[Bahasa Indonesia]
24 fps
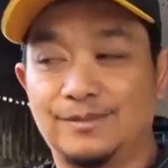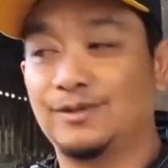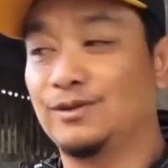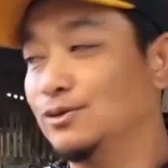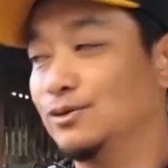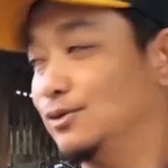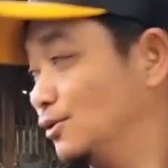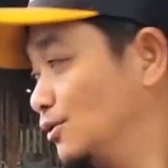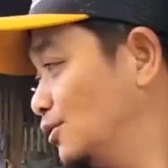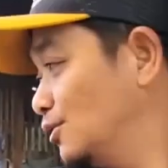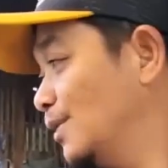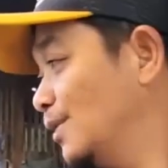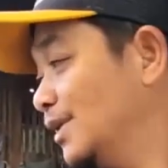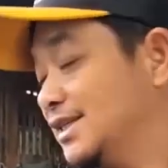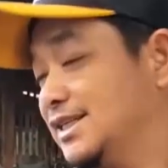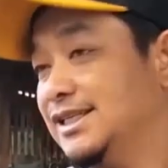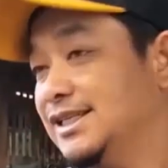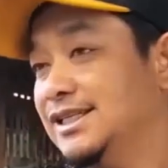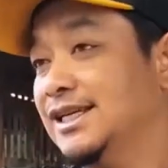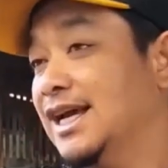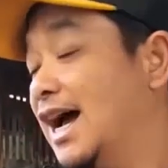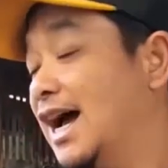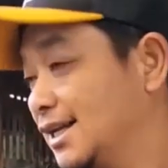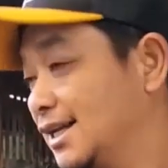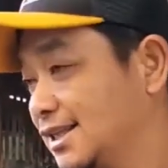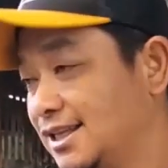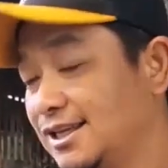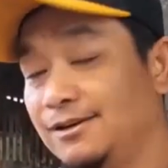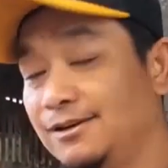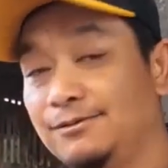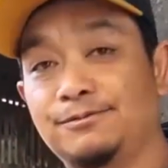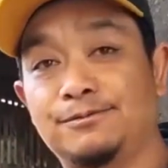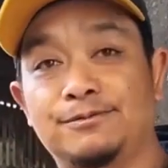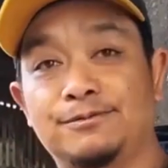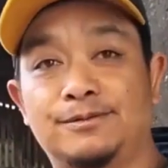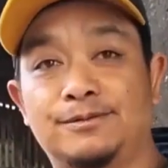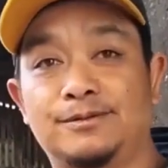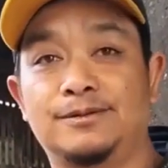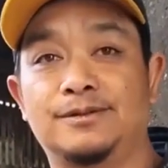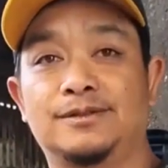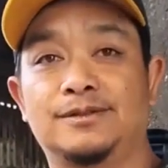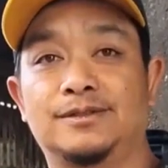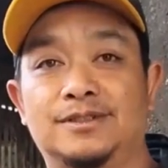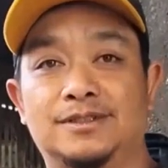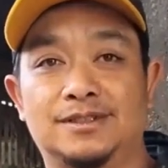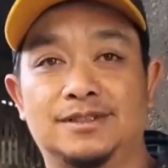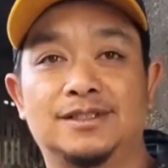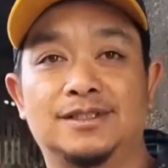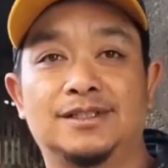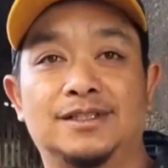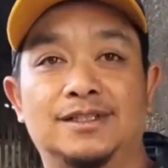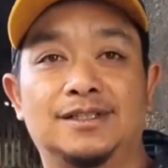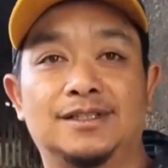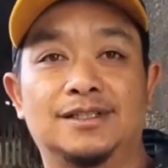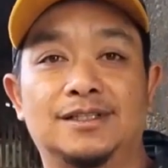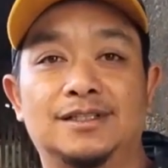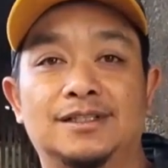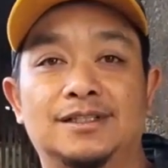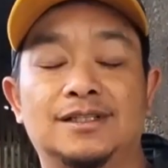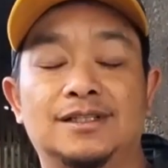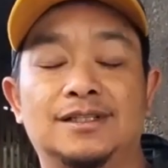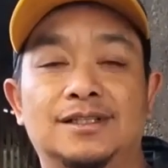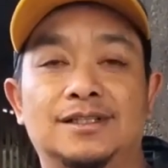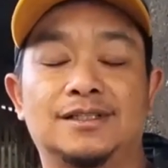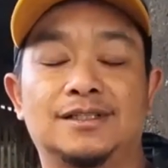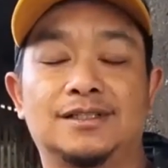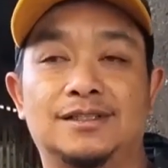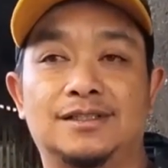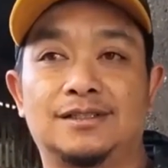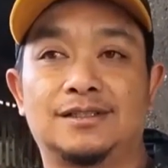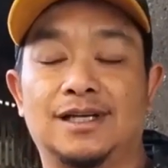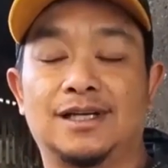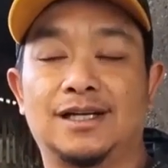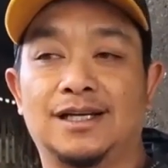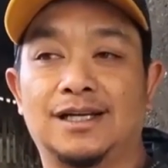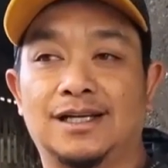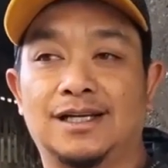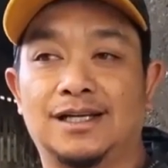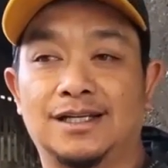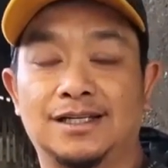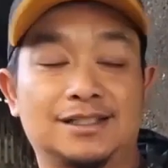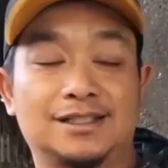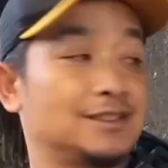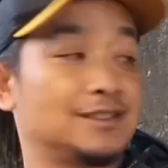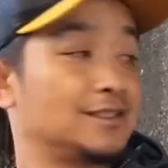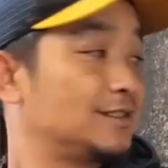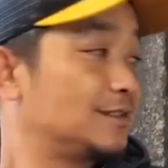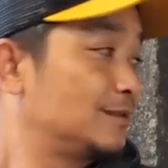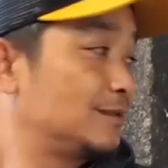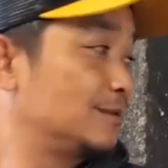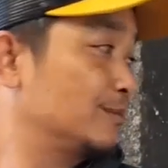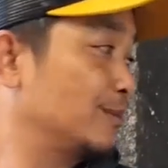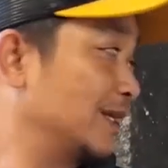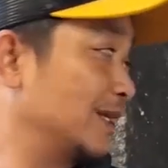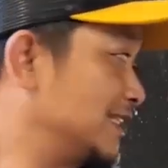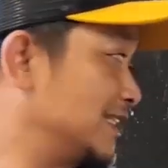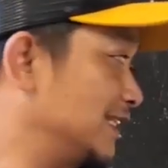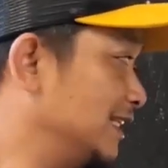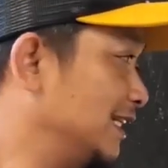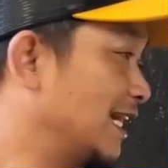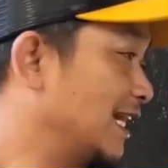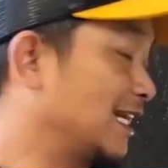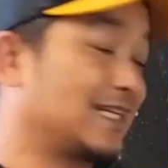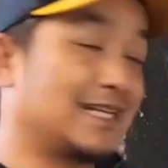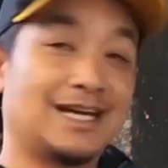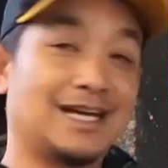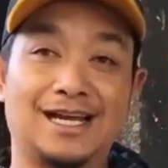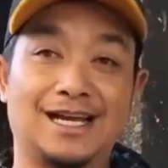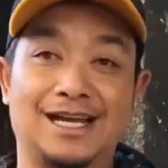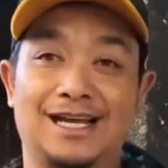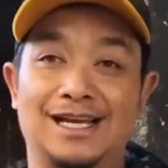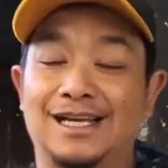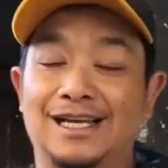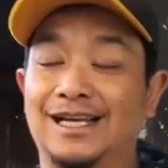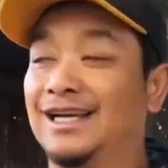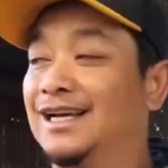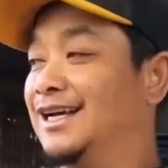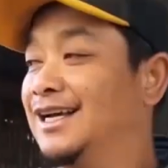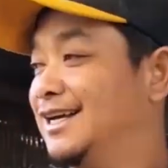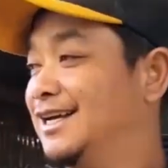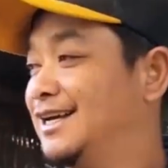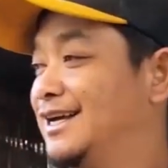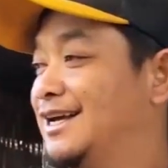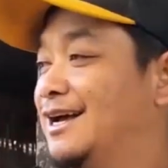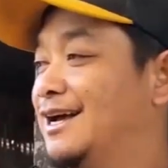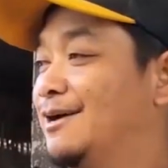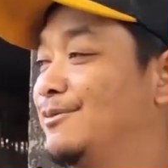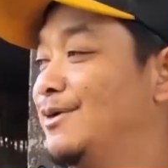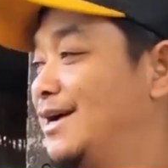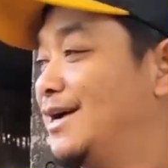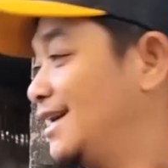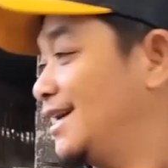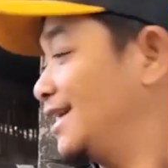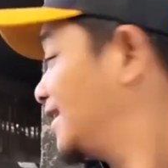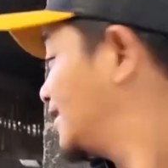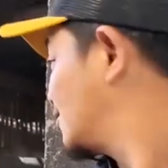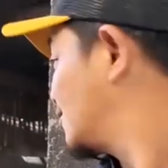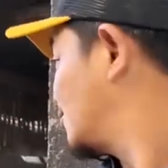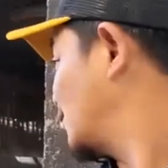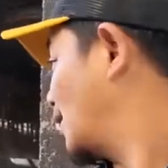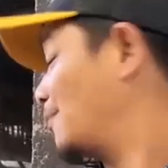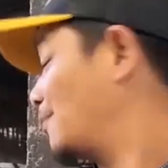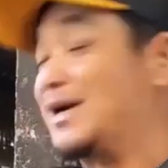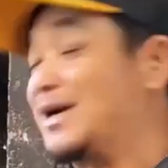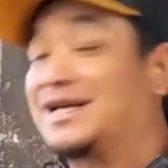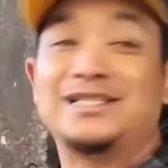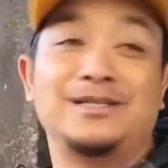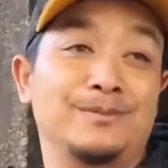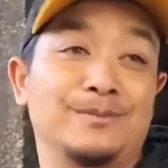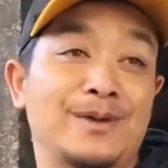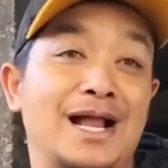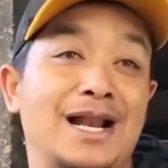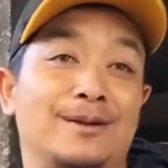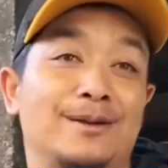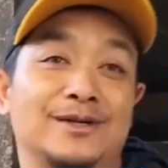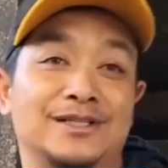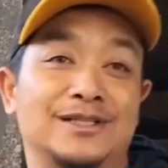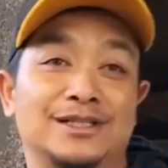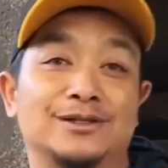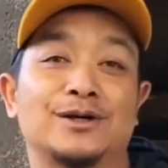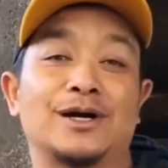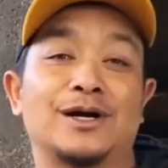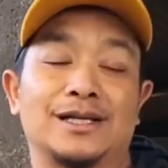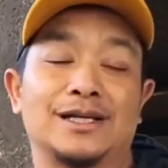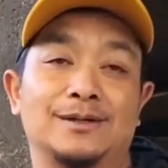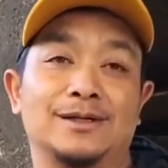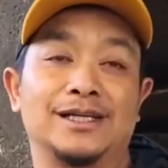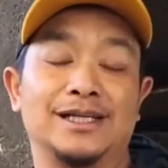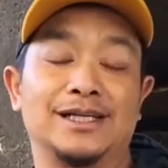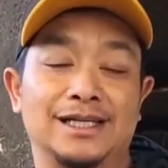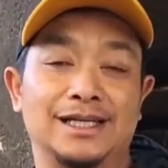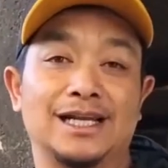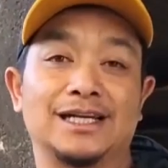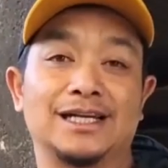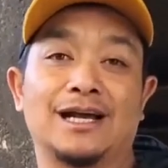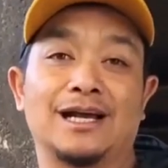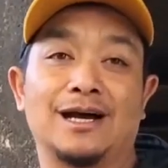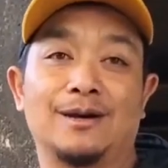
tungku masih aktif. Iya. mm Dan masih ada apa kurang maksimal masih ingin kurang